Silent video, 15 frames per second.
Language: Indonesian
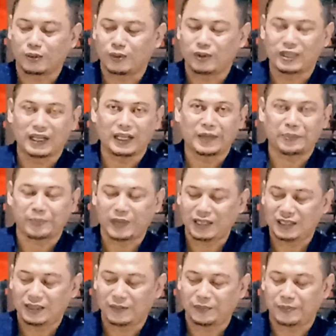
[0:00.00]
guru-guru yang
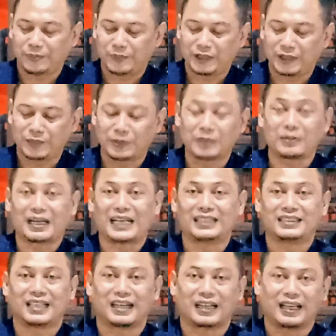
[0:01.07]
hebat, yang benar-benar
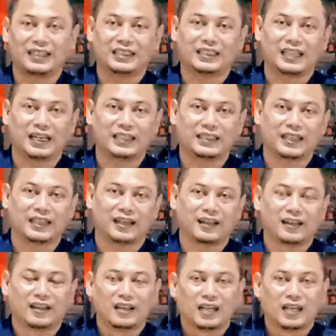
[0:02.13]
mengajarkan tidak hanya